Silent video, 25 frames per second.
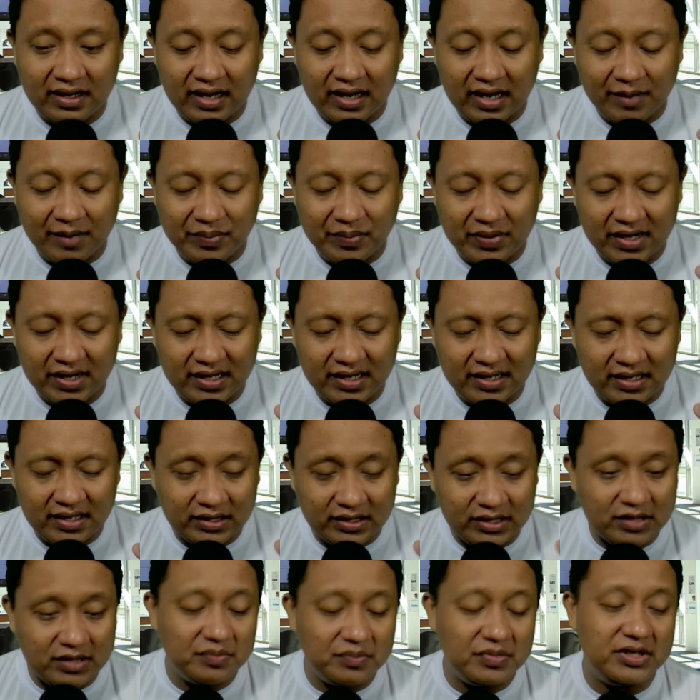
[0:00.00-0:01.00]

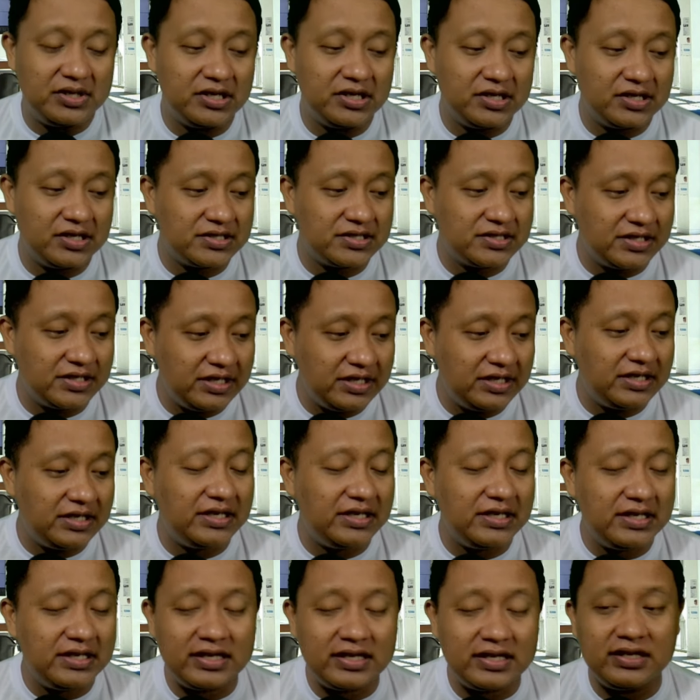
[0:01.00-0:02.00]
apa gemes
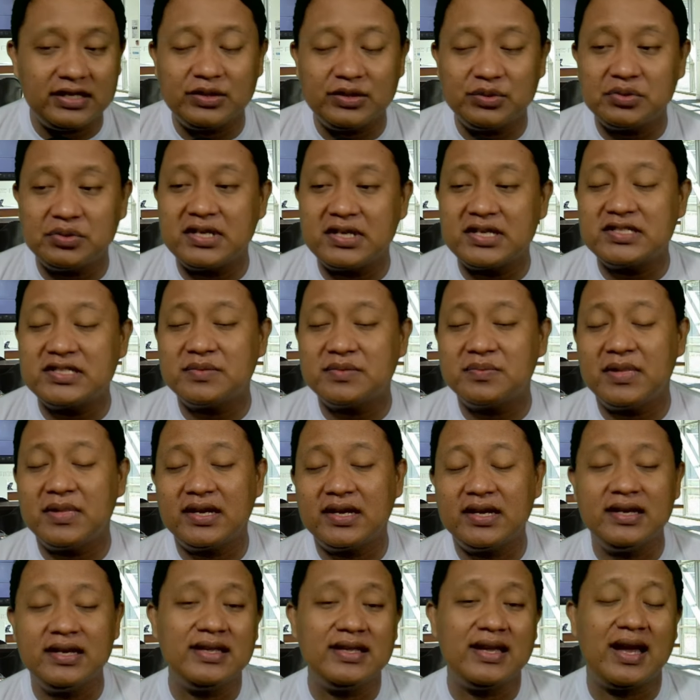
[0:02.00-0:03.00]
ini dan itu dan
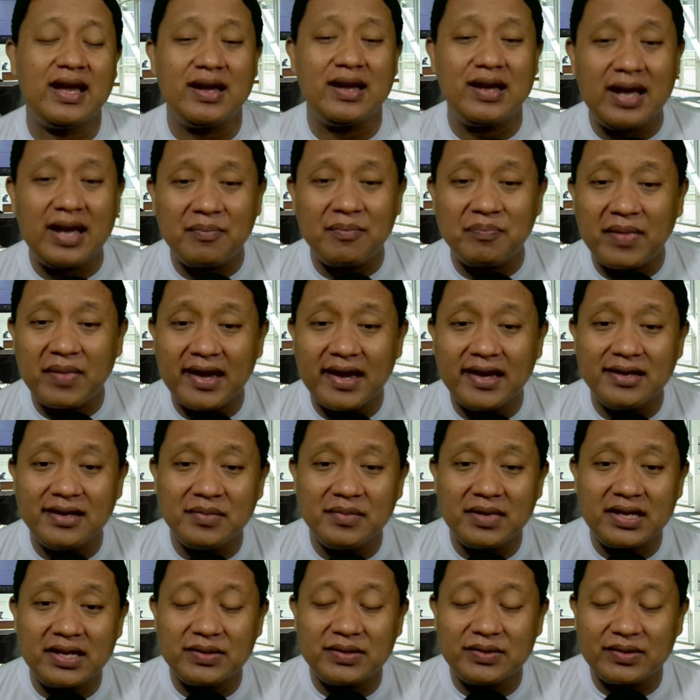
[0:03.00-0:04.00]
sebagainya ngapain
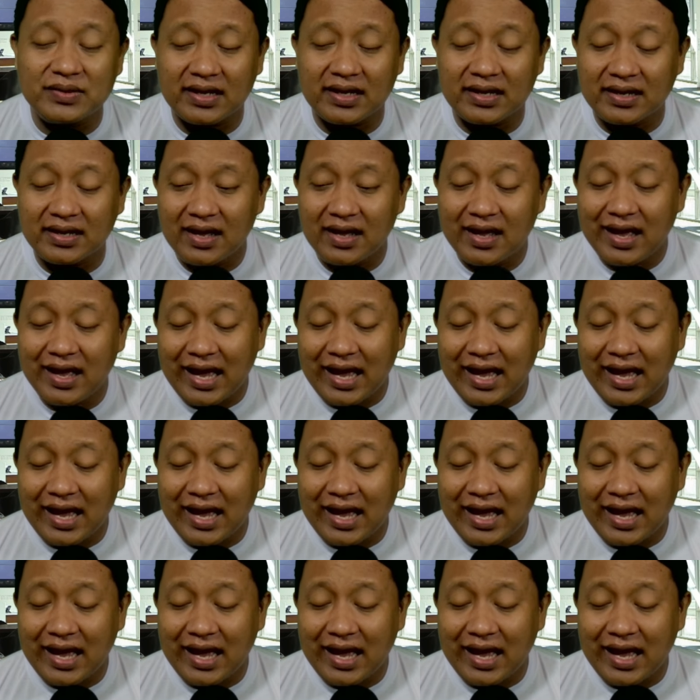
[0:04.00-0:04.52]
begitu kan